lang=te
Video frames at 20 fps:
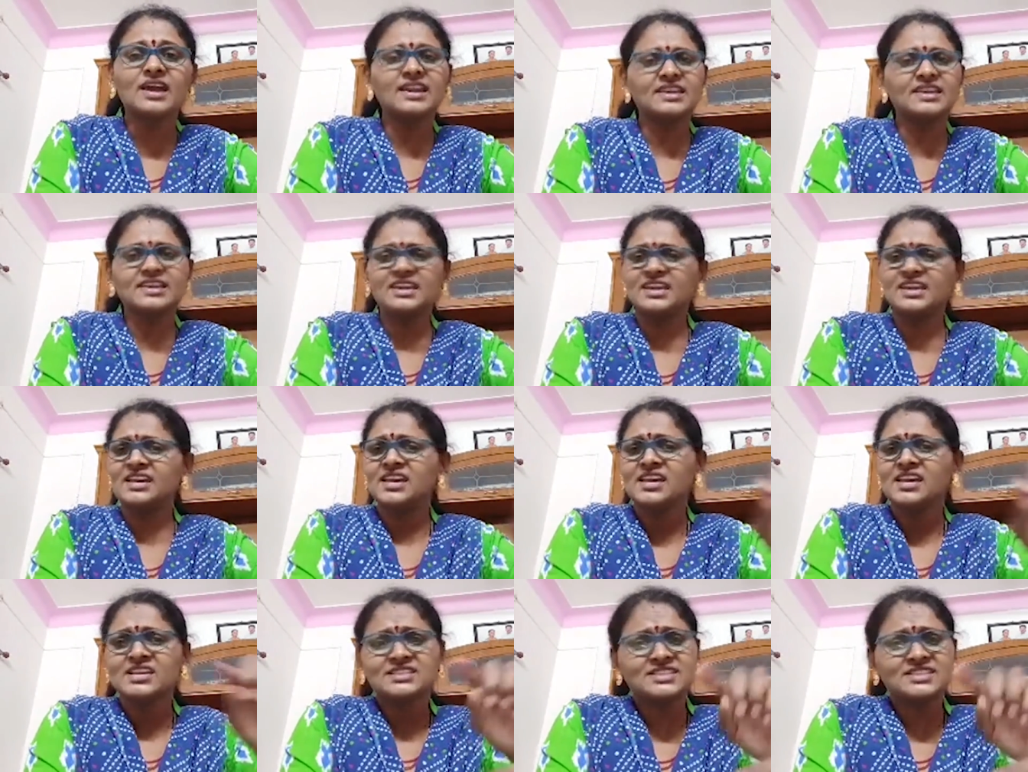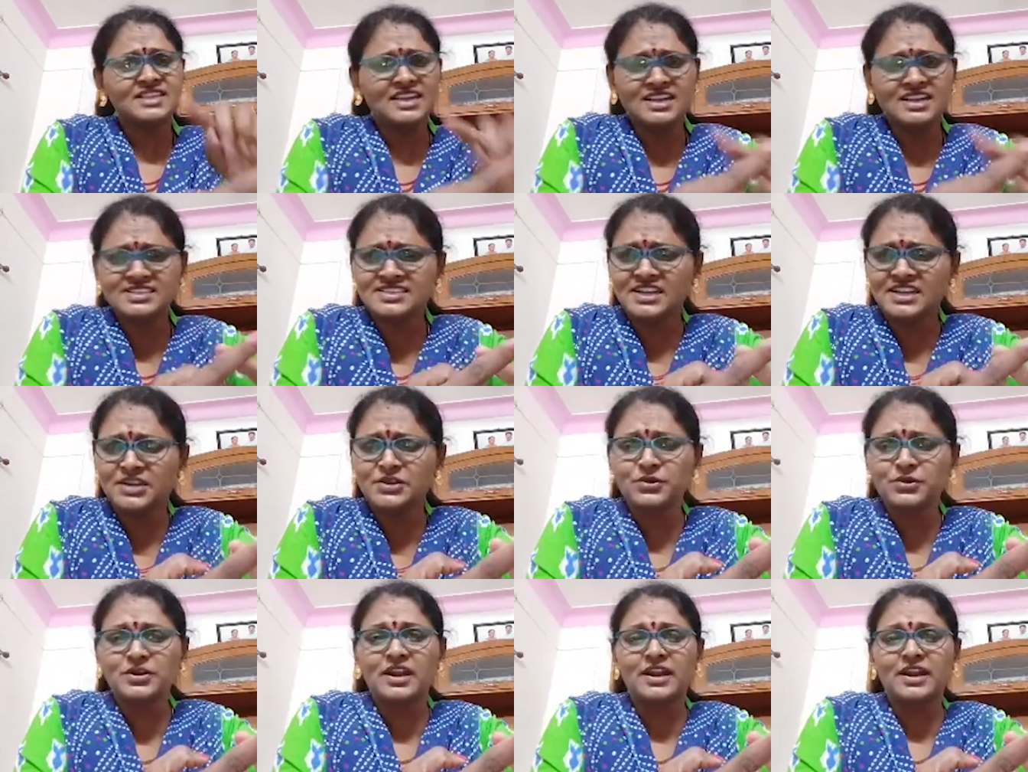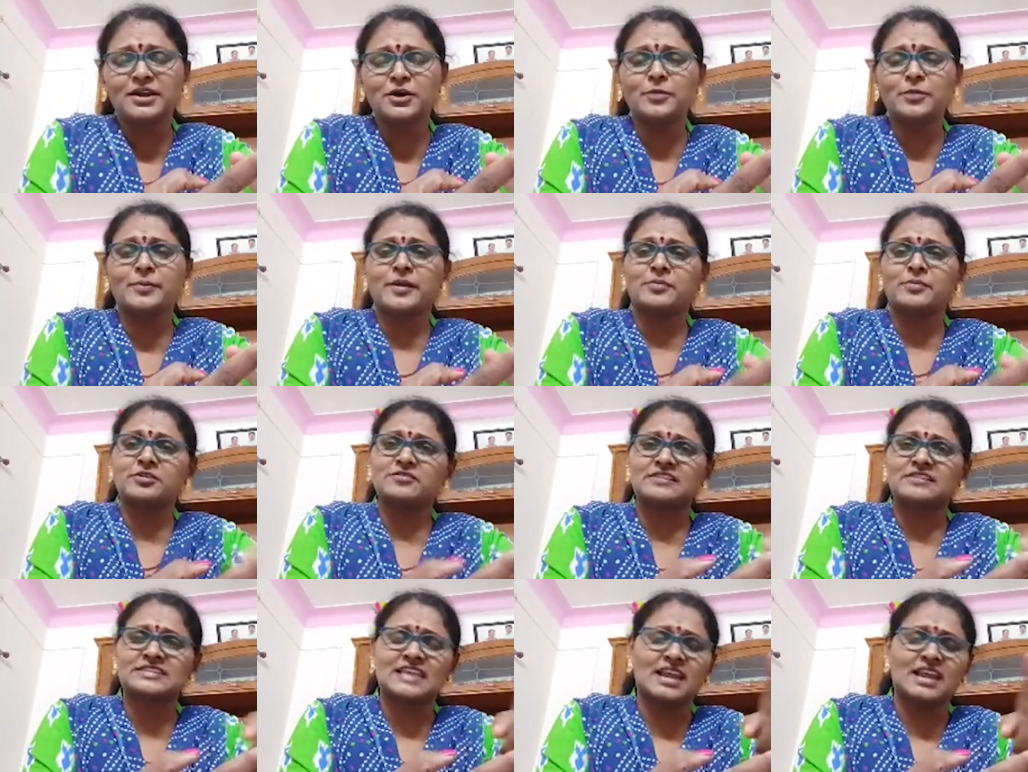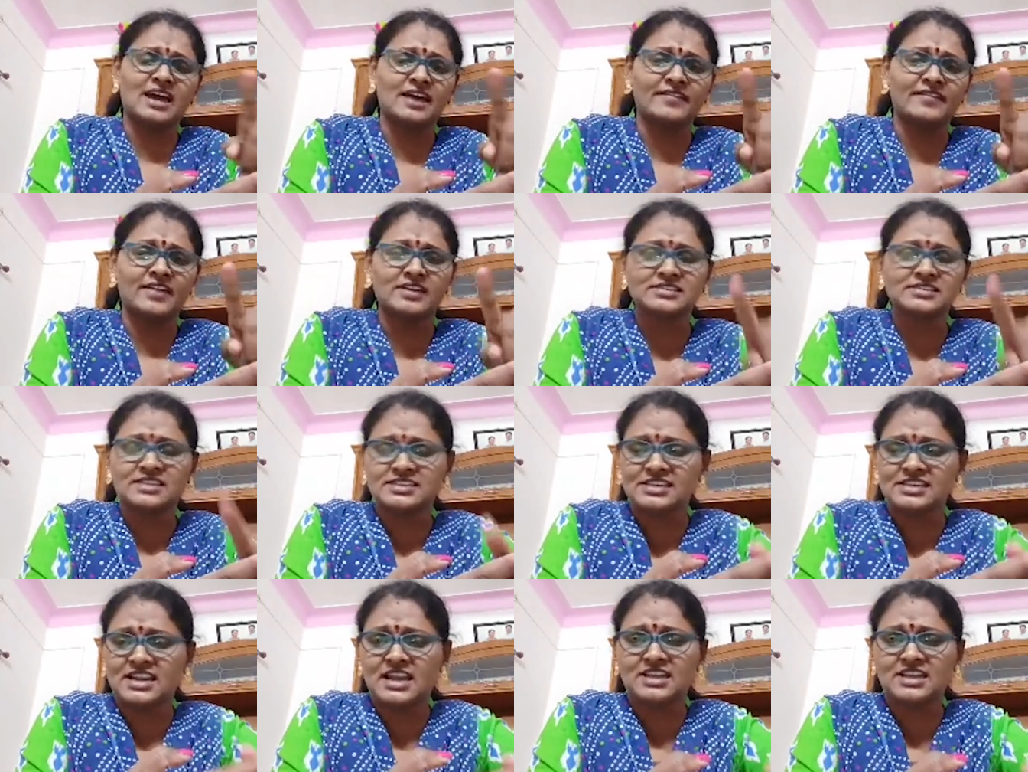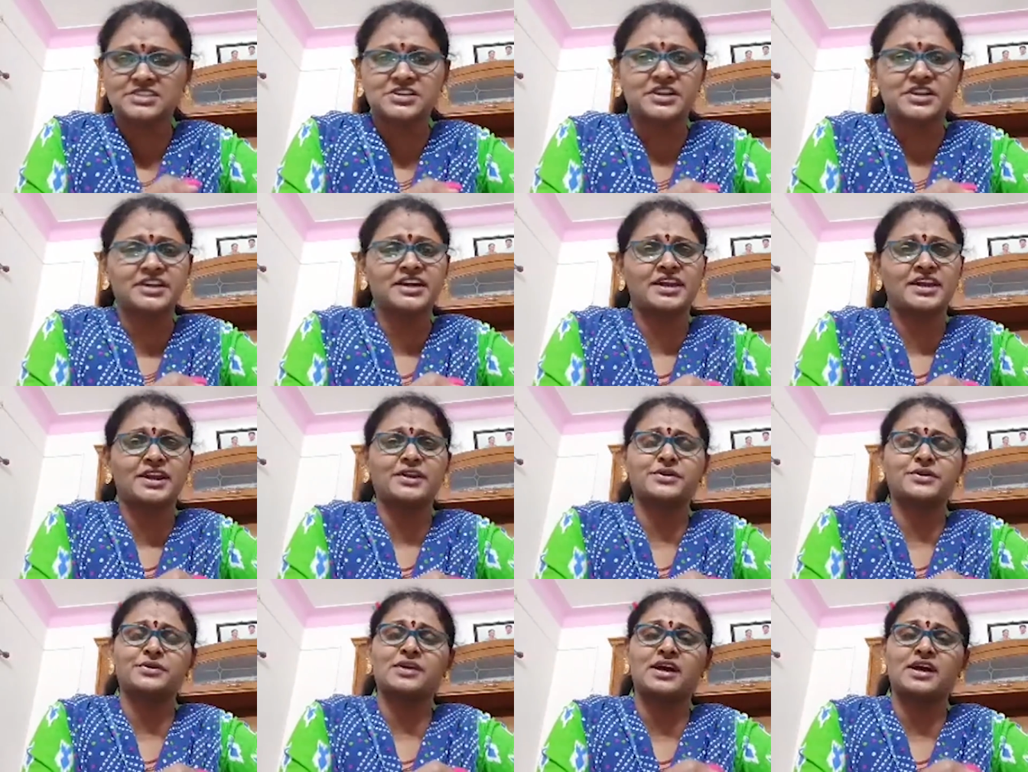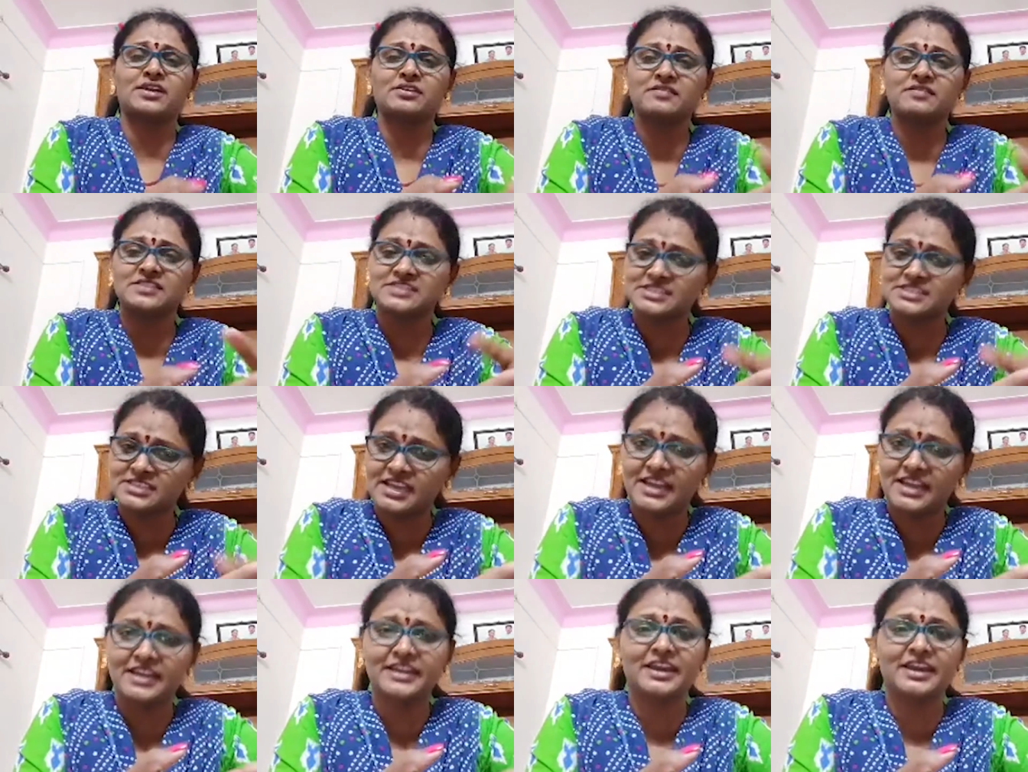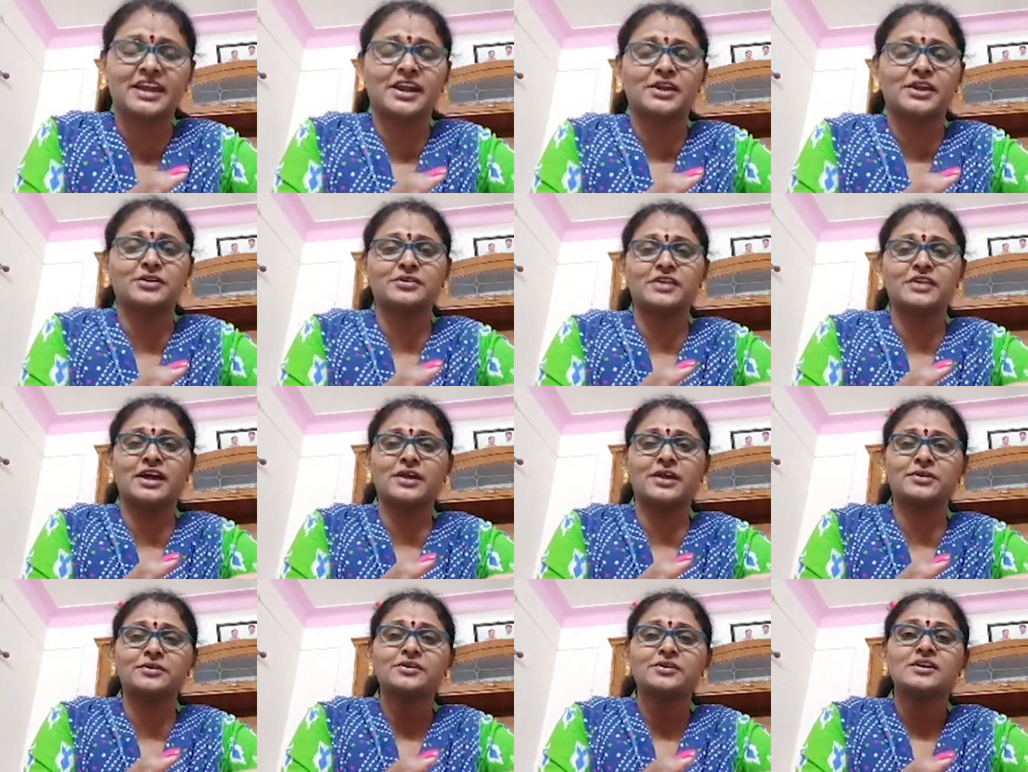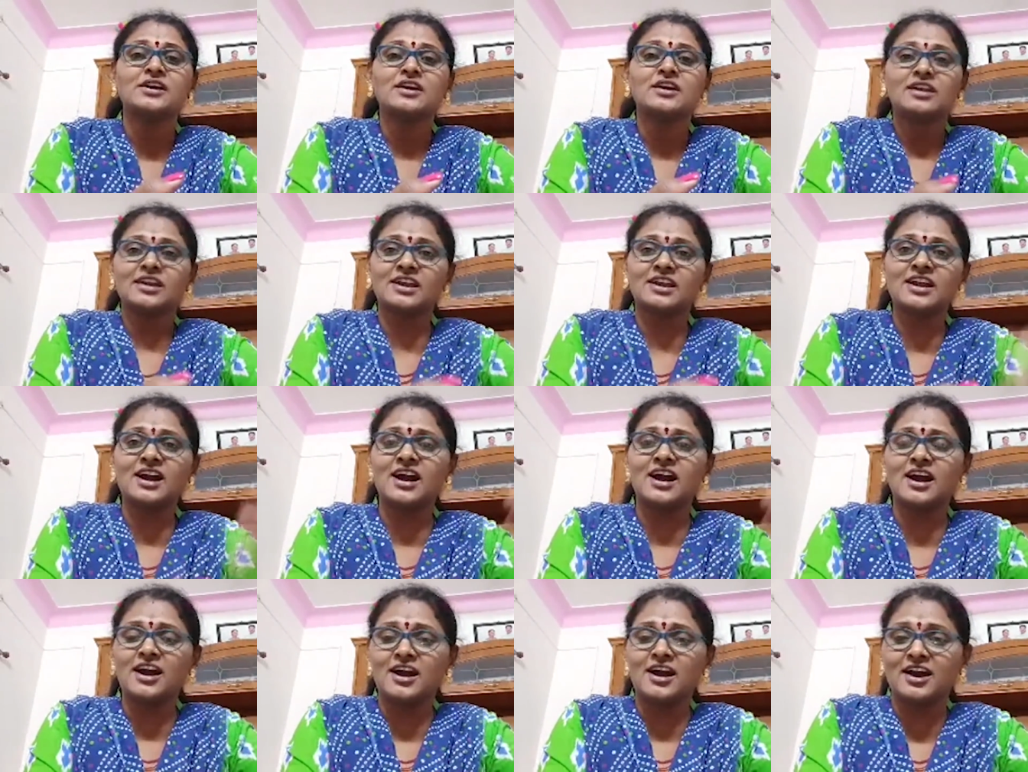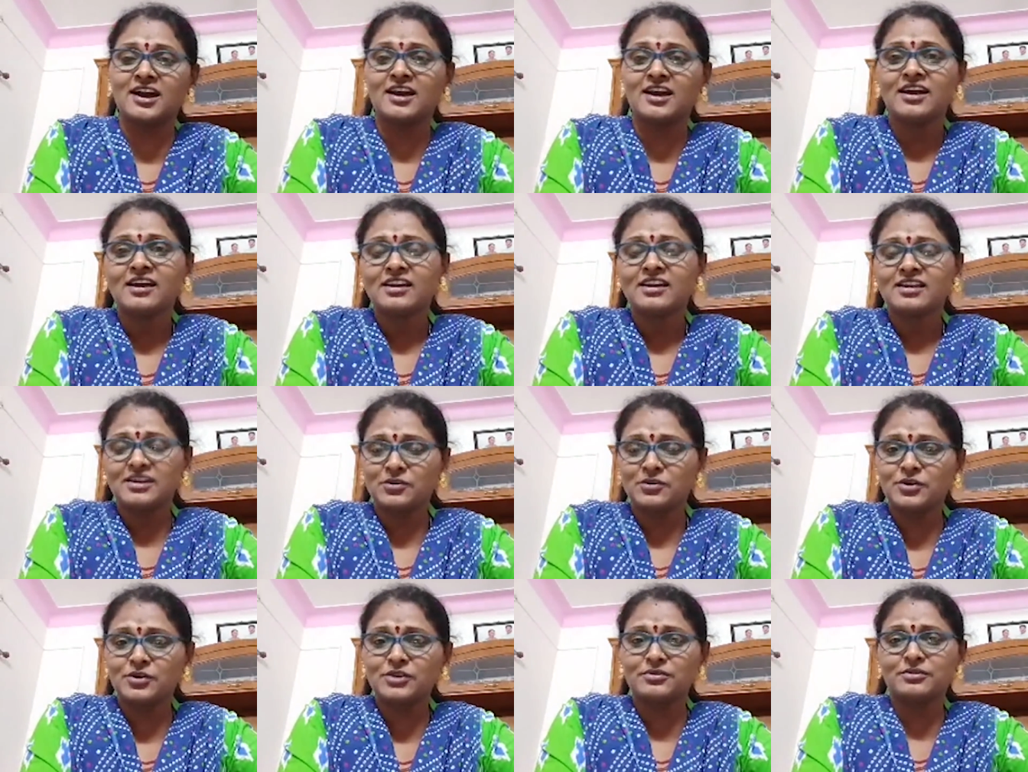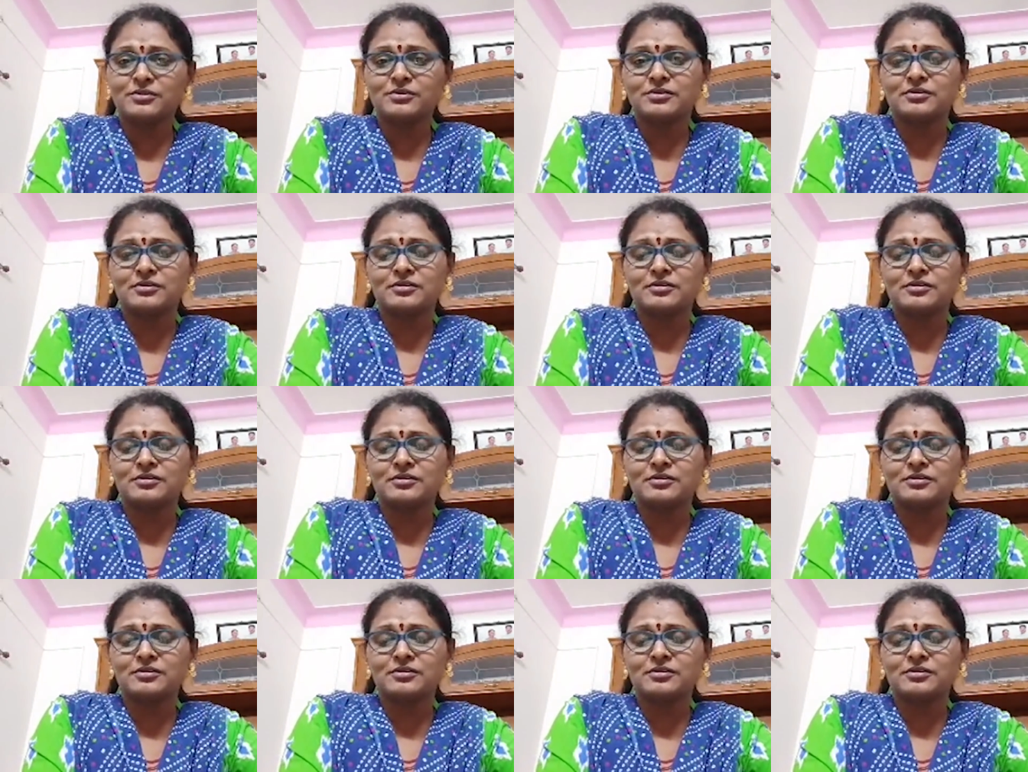దానికి సిఎస్ అడ్డున్నాడు ప్రభుత్వ సలహాదారు సజ్జల రామకృష్ణ గారు అడ్డున్నారు విజయసాయిరెడ్డి గారు అడ్డున్నారు ఇంకా ఎవరు